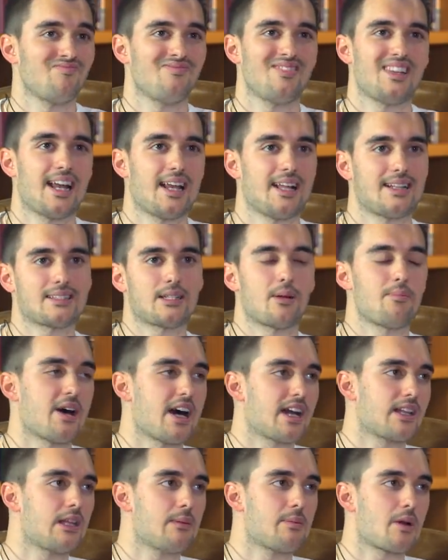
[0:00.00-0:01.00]
Dall'altra
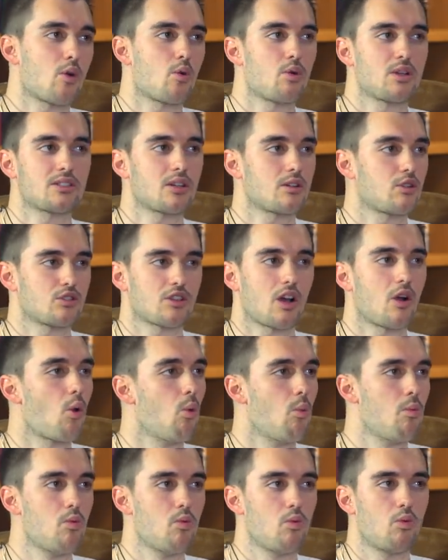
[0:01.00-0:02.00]
parte però questa cosa
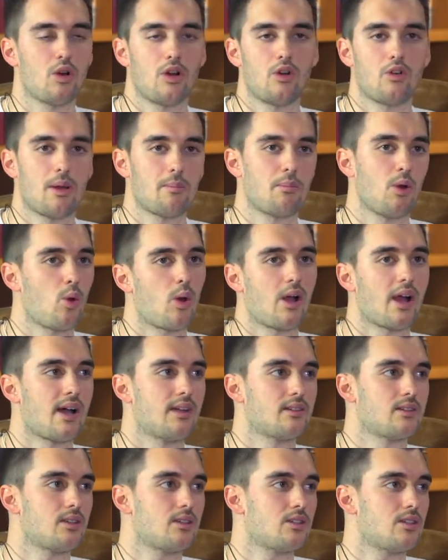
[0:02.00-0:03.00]
comunque non è
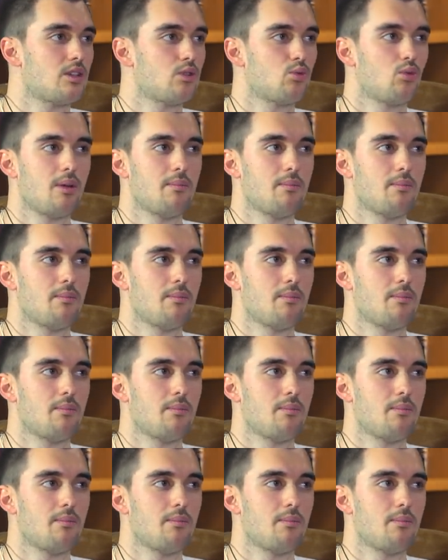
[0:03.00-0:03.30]
bloccante se tu